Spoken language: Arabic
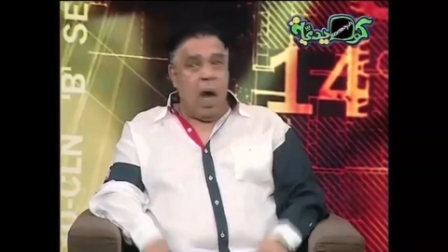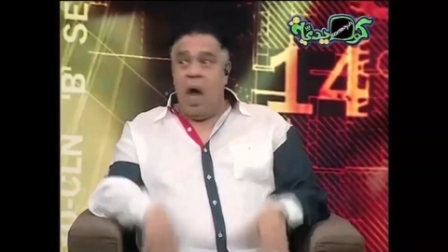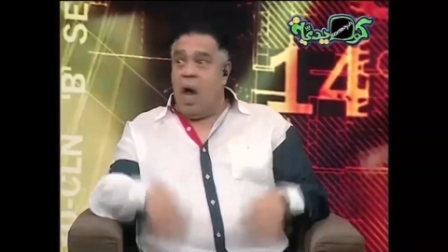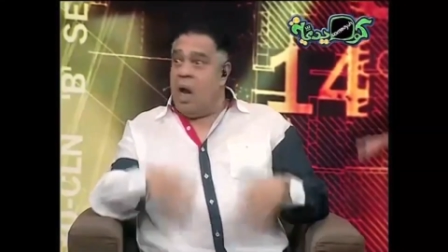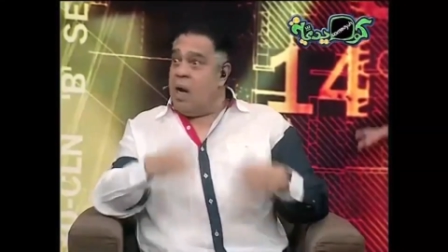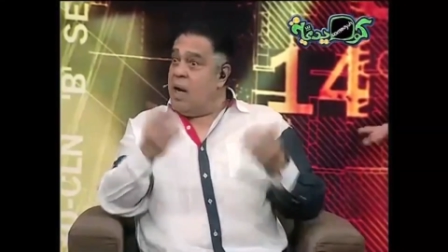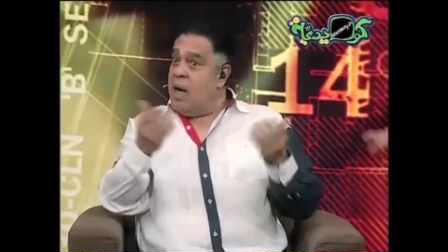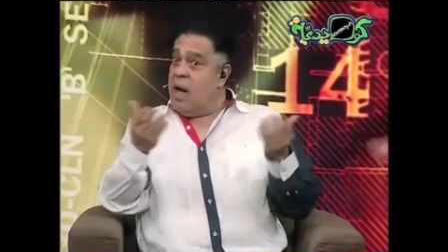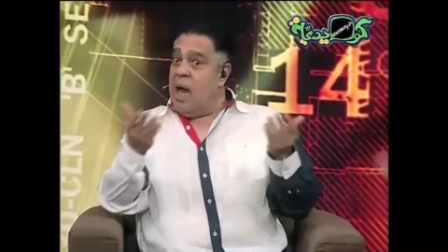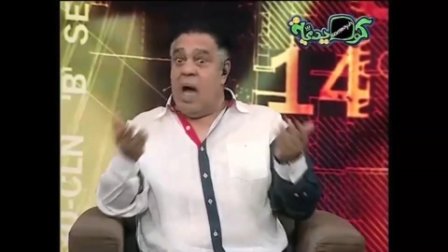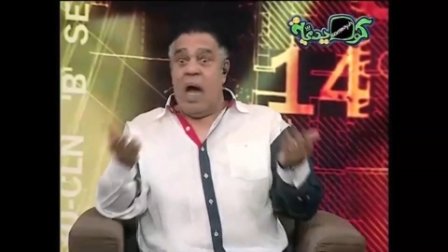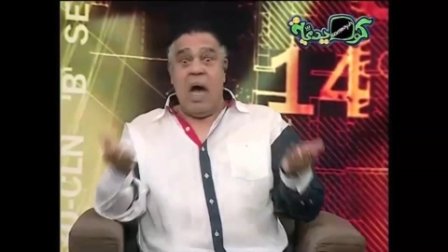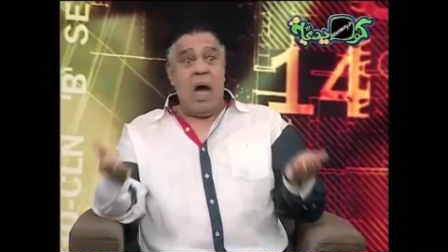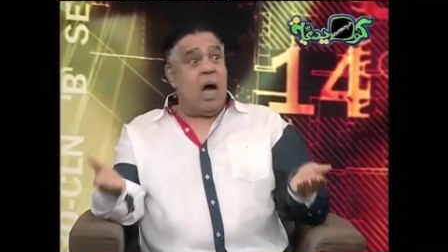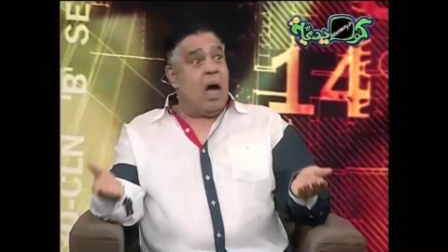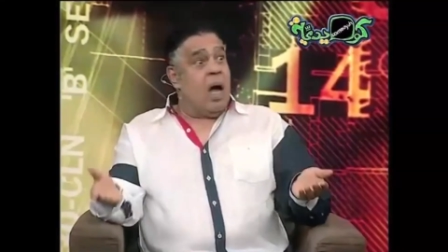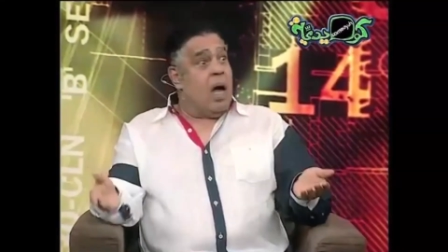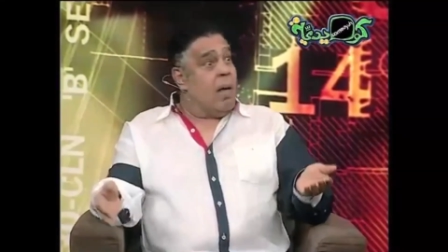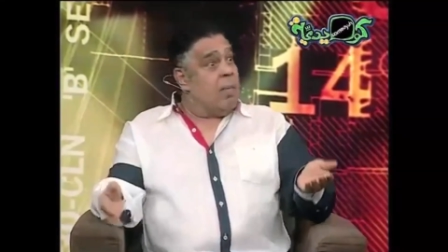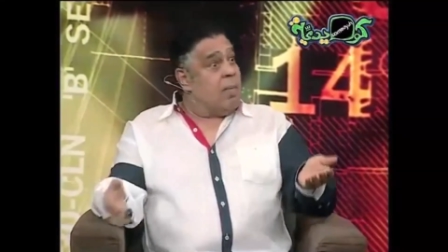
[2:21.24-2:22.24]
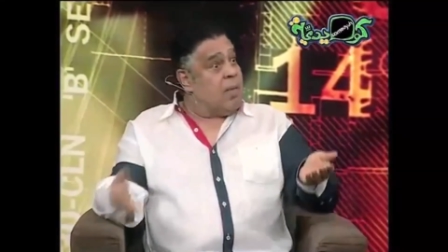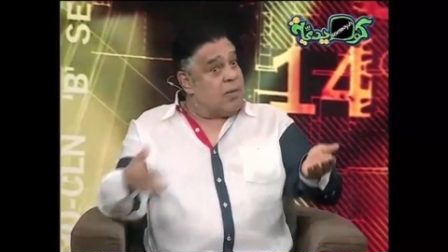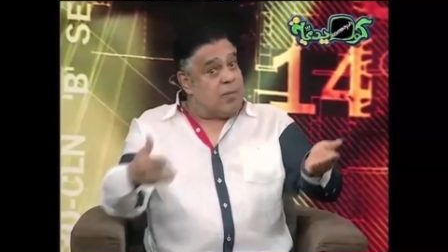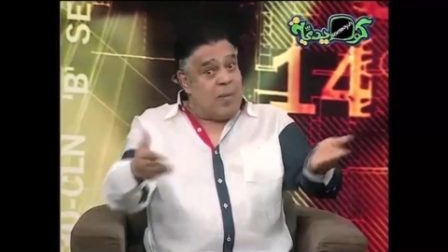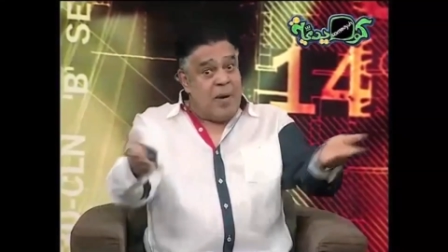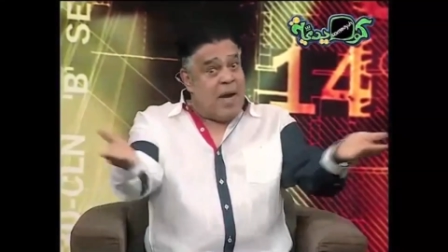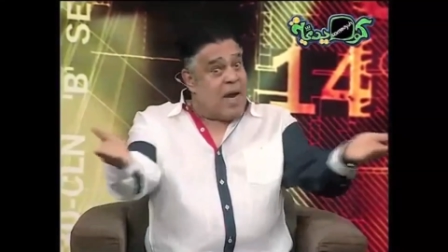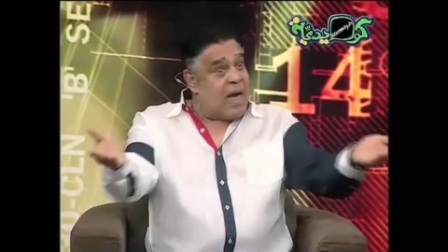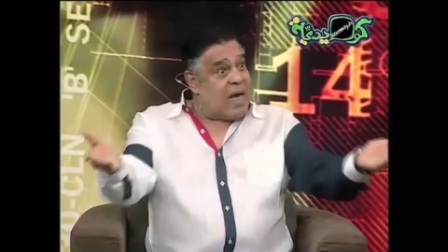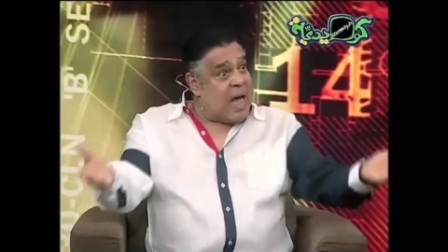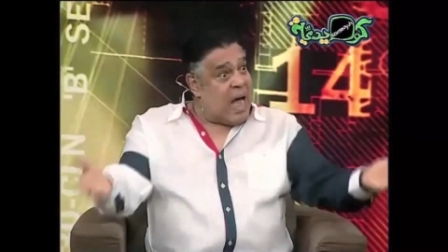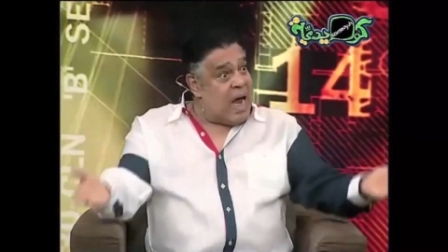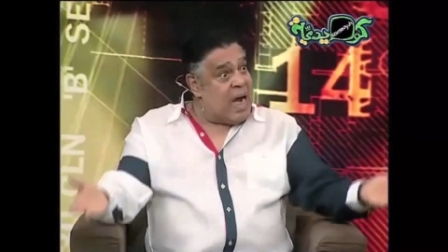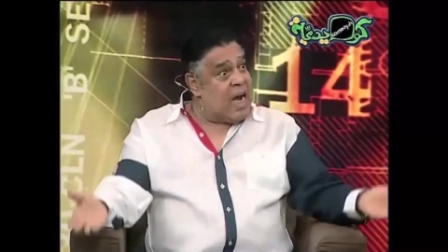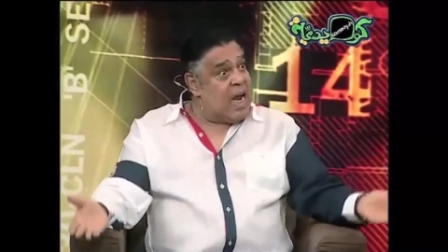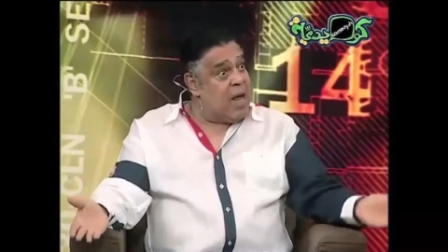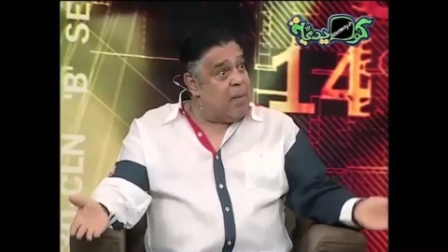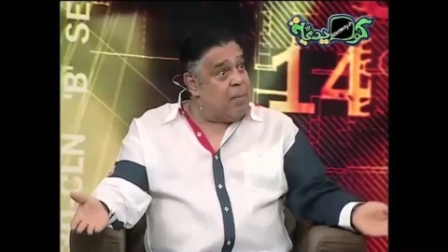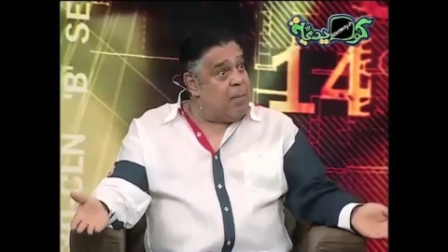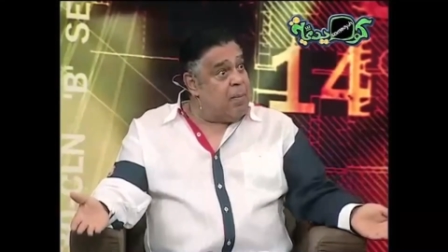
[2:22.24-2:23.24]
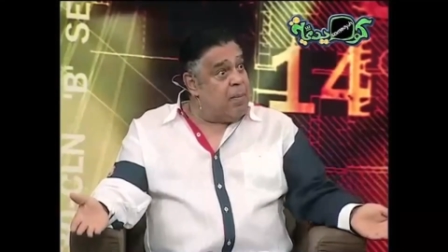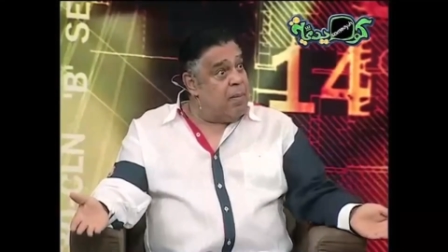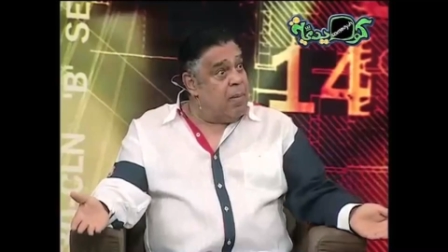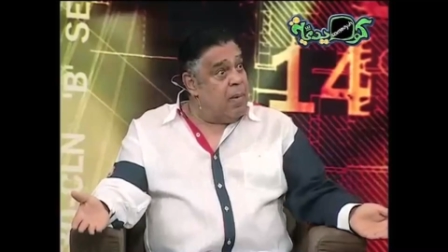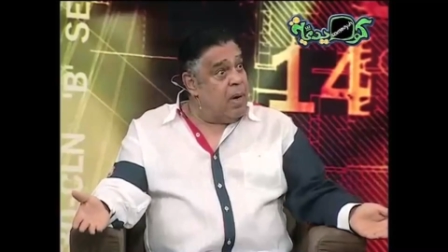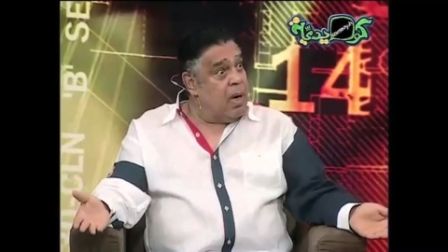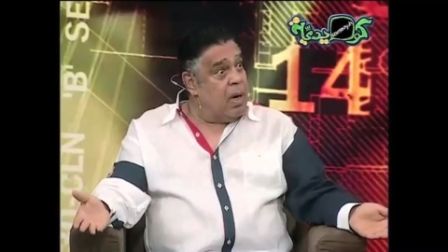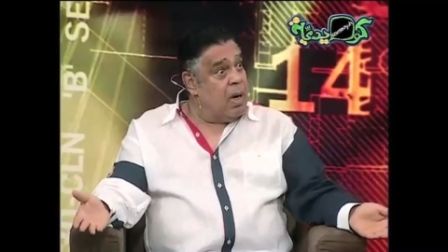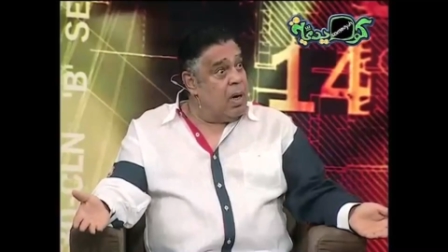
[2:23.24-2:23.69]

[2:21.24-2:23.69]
لي يعني الله مش يعني. بنتكلم